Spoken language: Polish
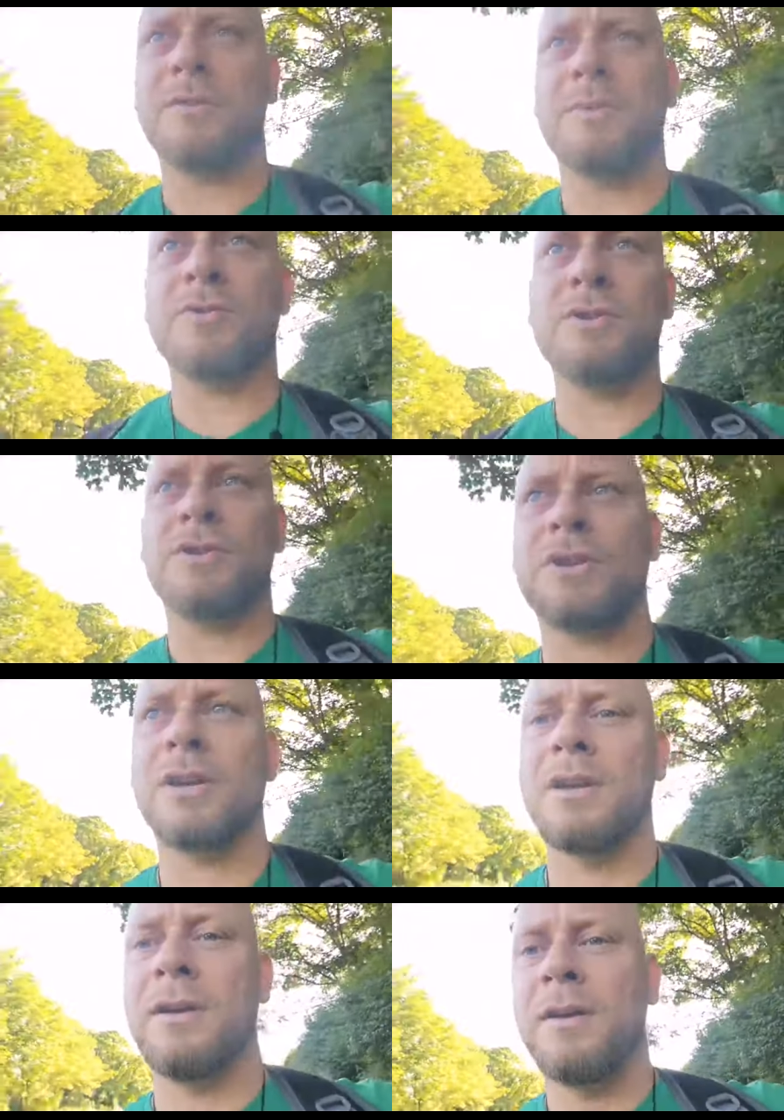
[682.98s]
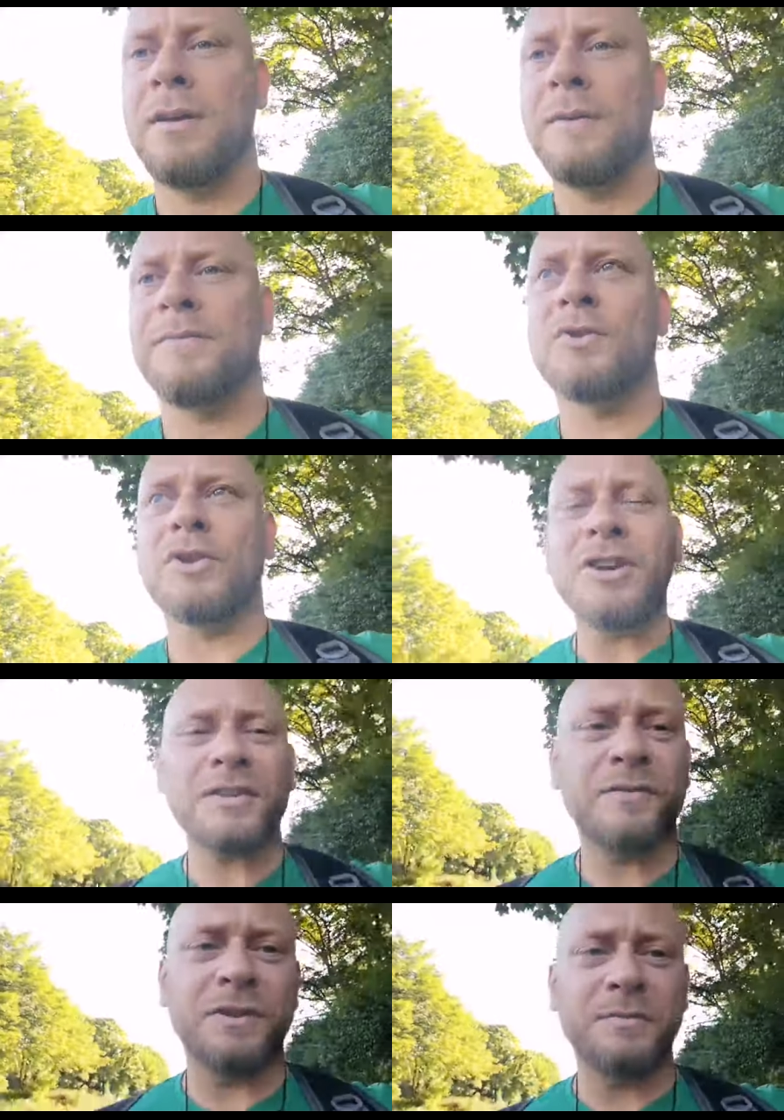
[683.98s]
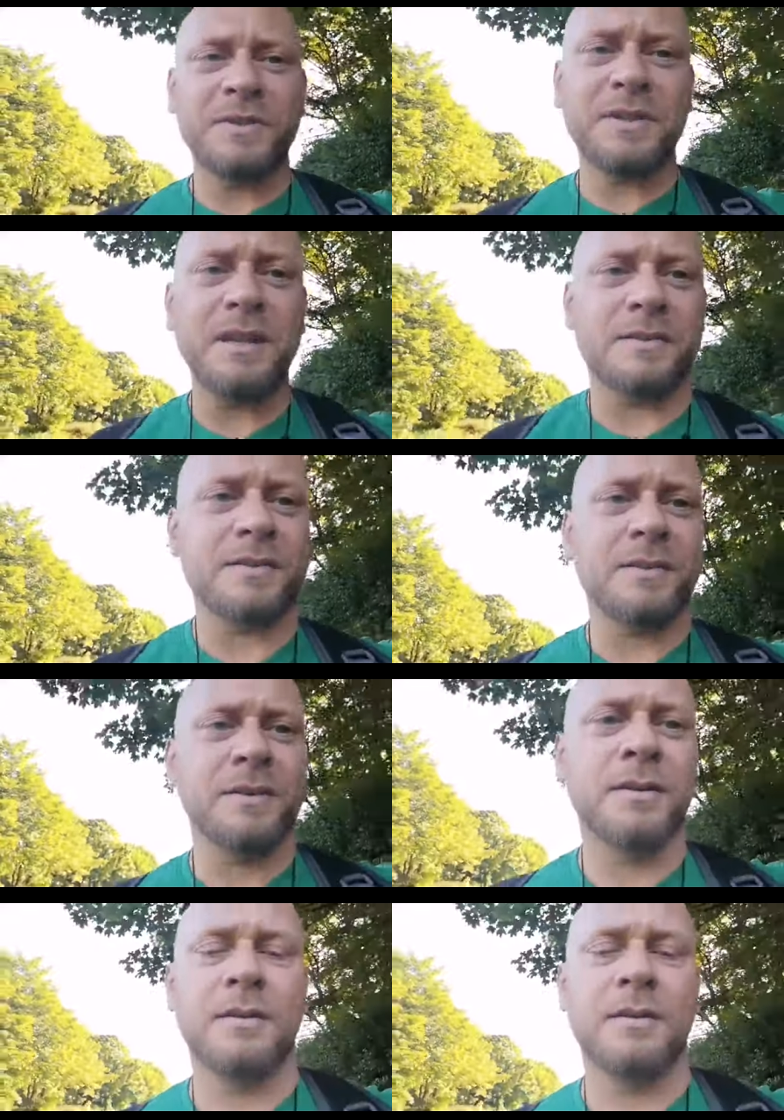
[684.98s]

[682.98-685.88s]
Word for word: Ciebie życie. Czy jest w tym sens?